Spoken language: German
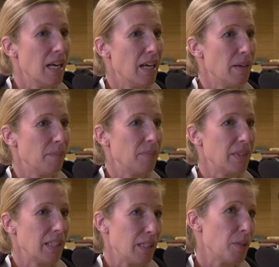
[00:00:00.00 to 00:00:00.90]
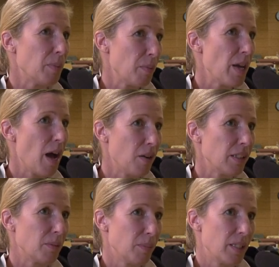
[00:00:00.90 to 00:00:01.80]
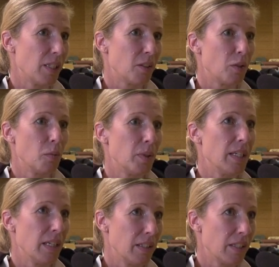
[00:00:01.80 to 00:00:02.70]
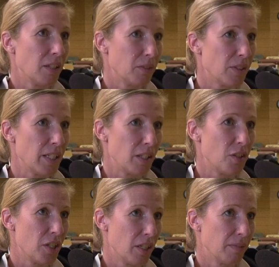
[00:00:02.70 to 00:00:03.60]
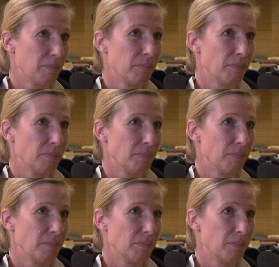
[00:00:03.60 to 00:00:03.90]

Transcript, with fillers: ähm, ist bei mir auch dem Patienten gegenüber die Anerkennung sehr gestiegen.